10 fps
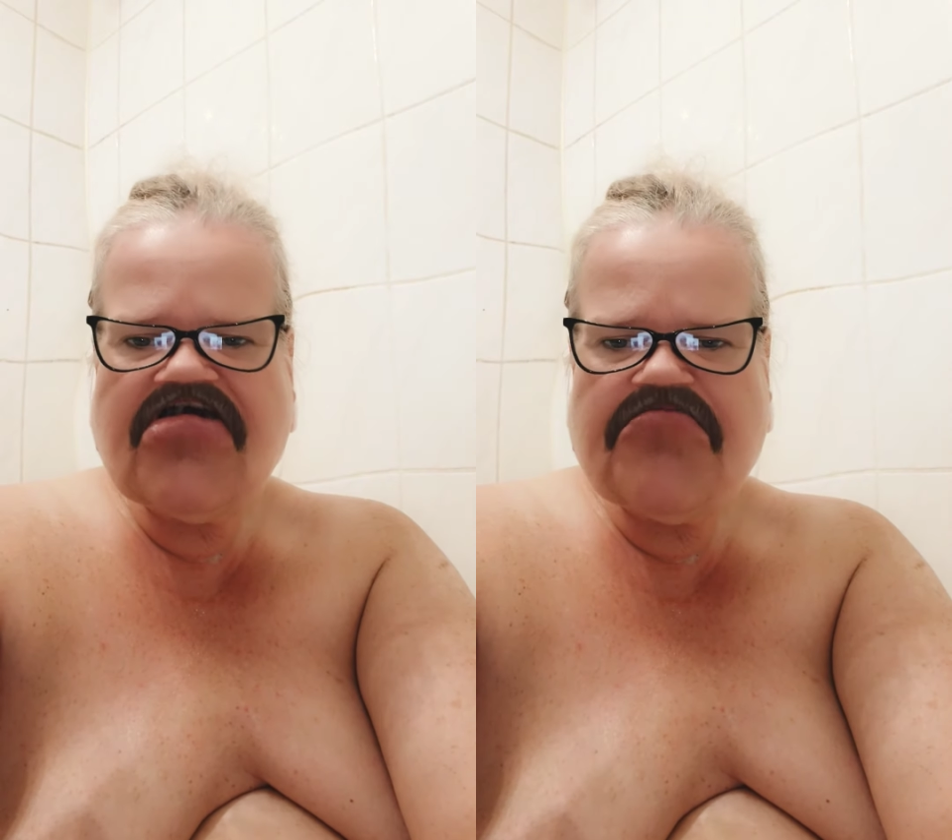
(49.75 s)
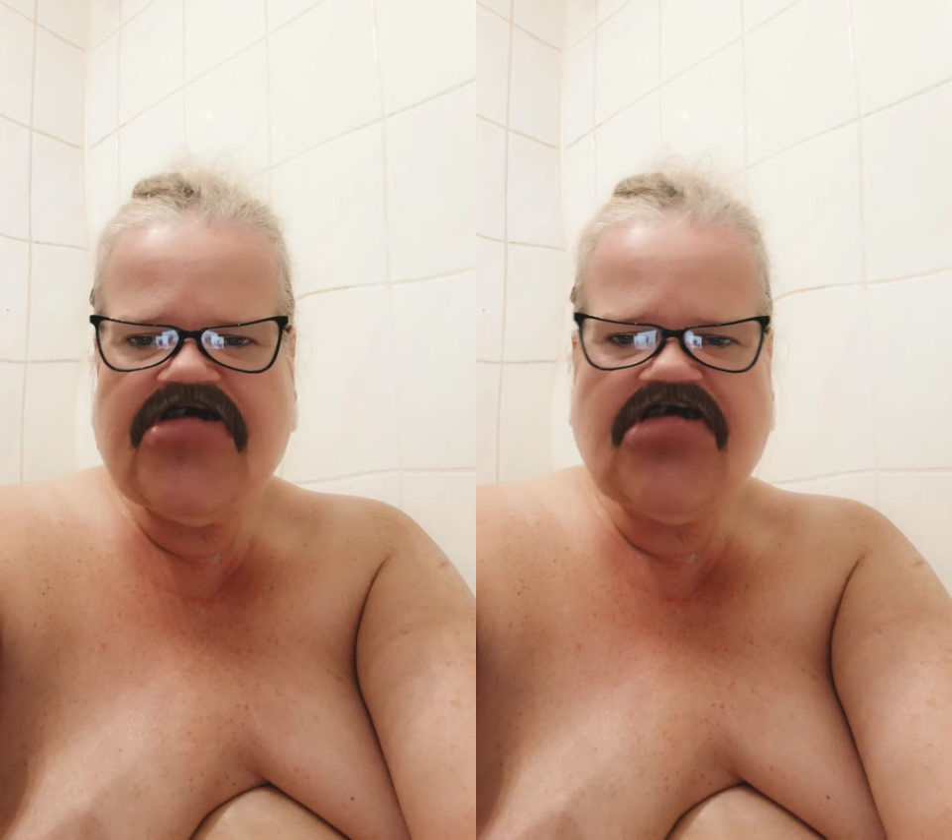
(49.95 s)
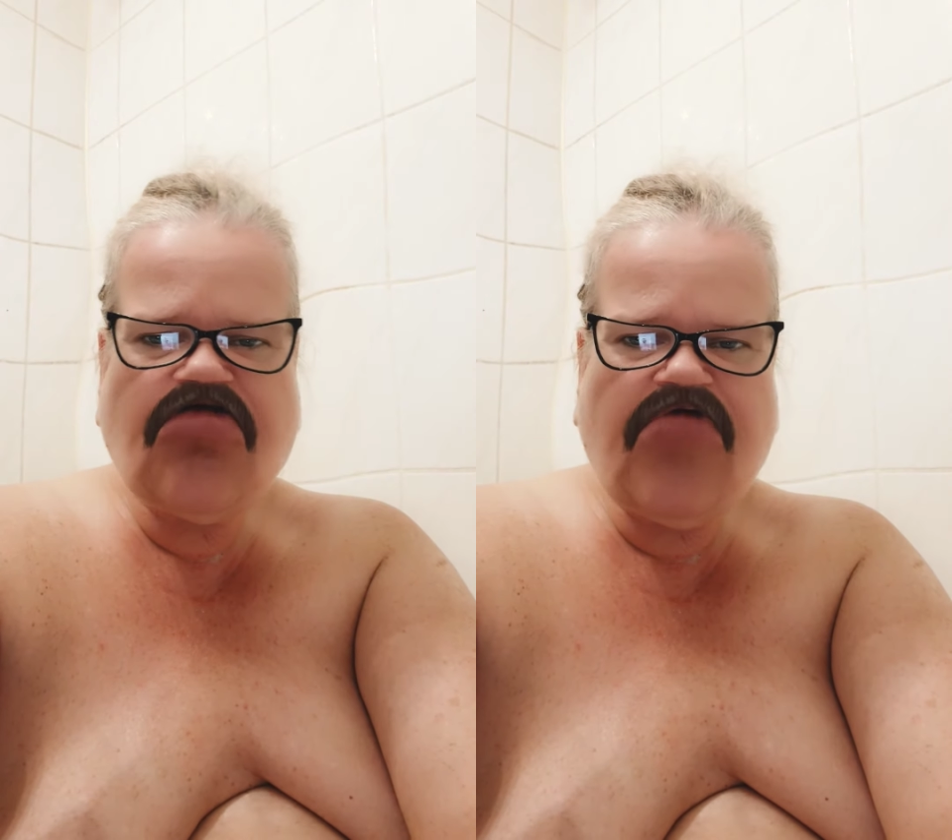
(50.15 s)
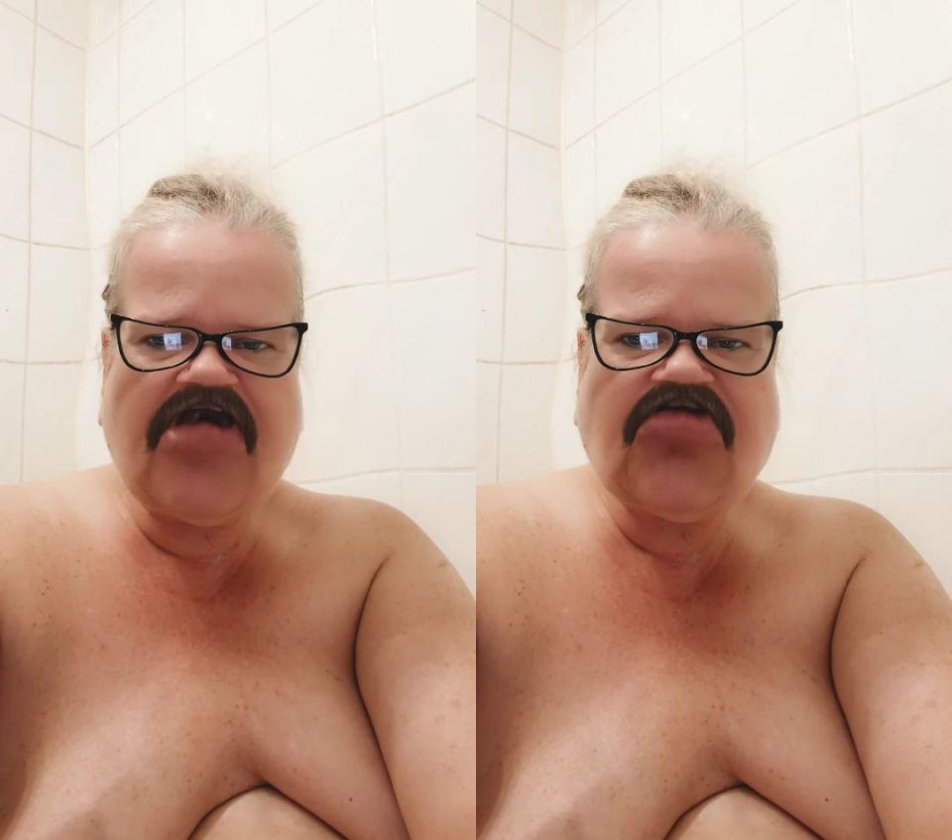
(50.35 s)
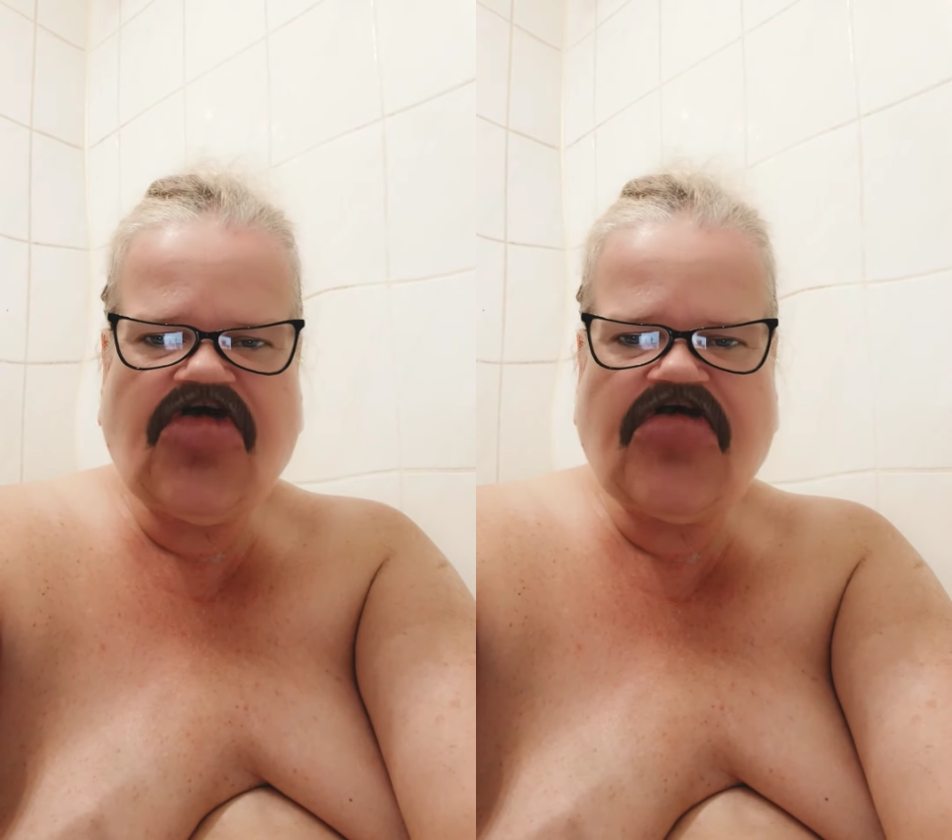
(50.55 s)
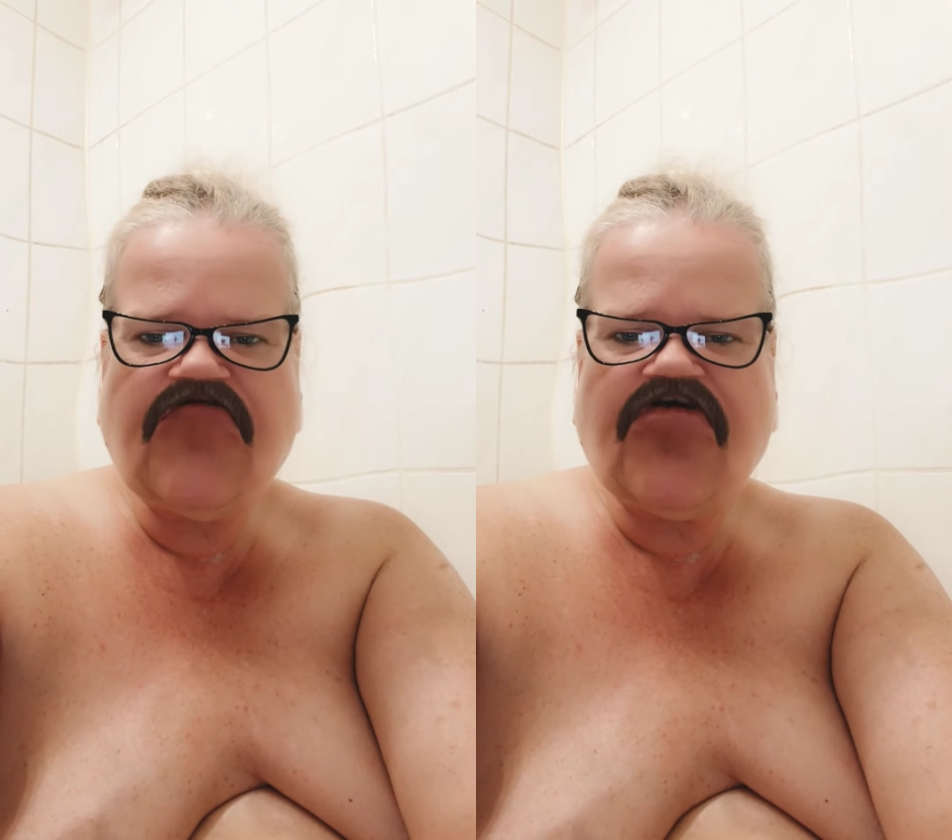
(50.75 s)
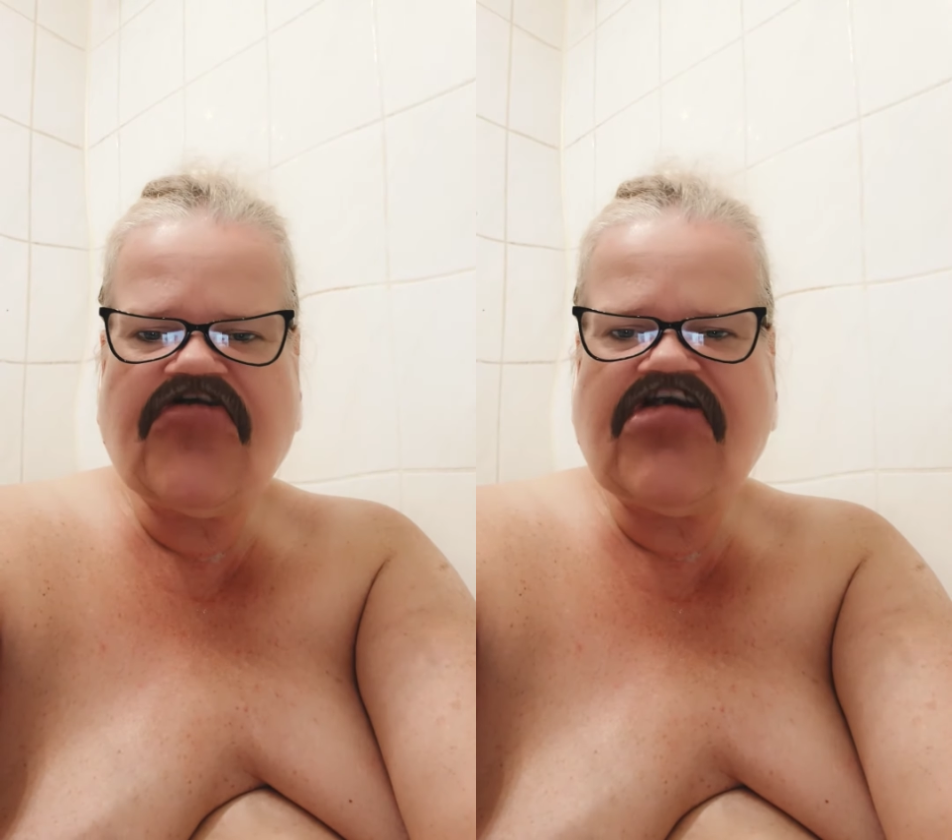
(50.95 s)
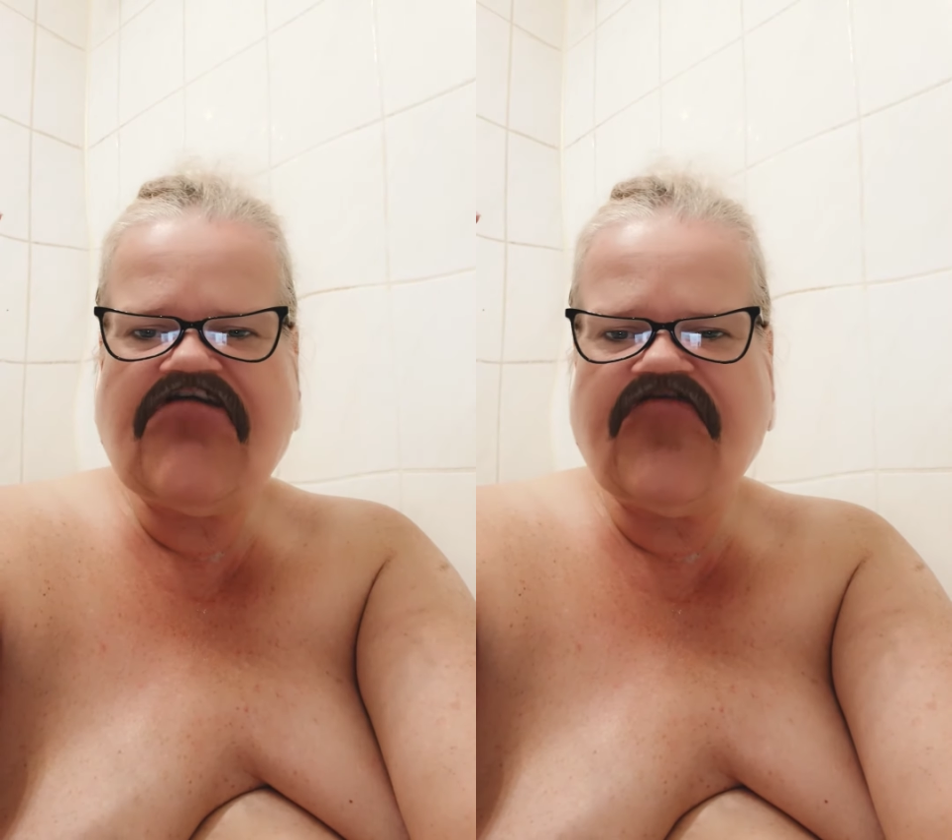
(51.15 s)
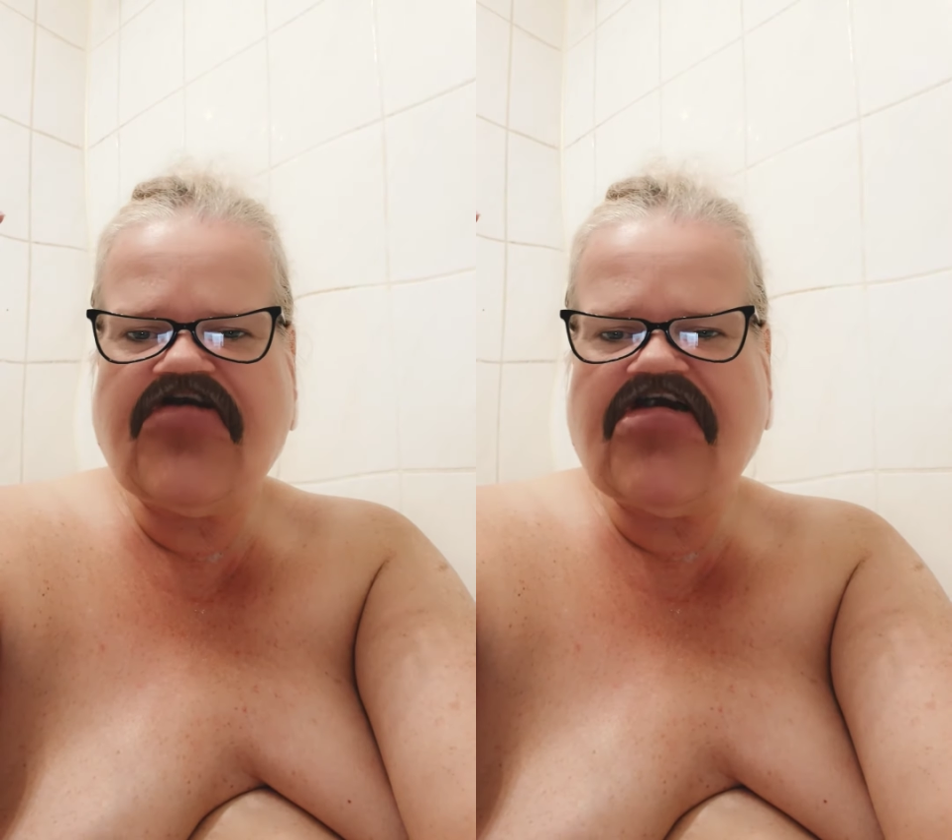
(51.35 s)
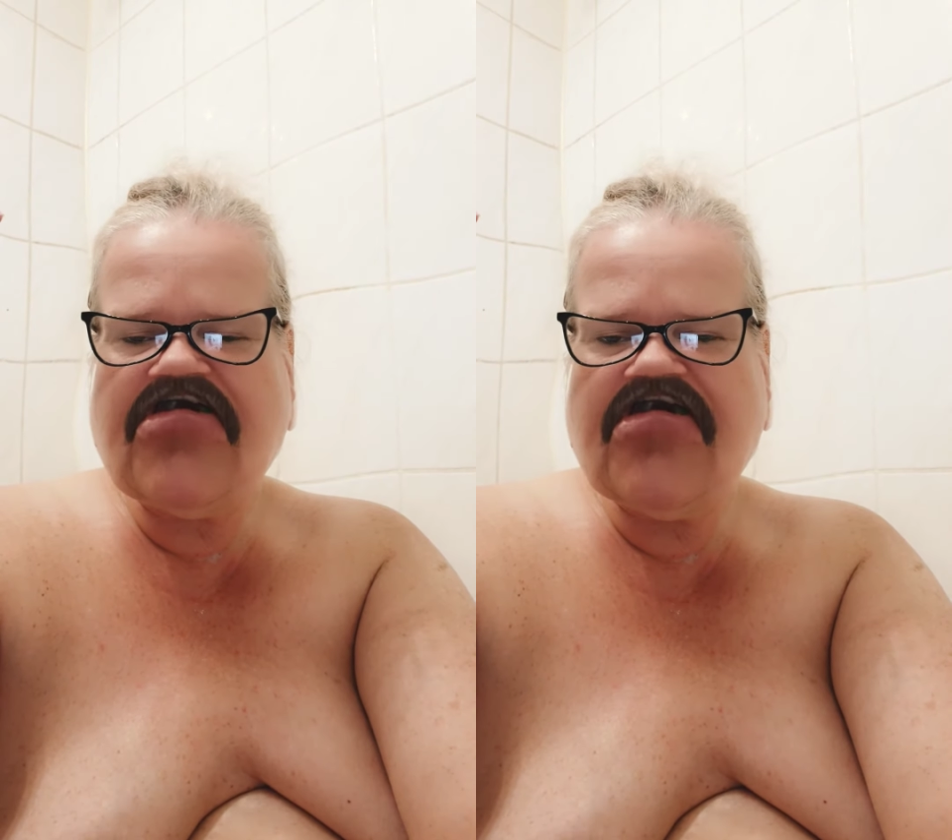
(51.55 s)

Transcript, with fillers: Bin ich überzeugt von Siegfried.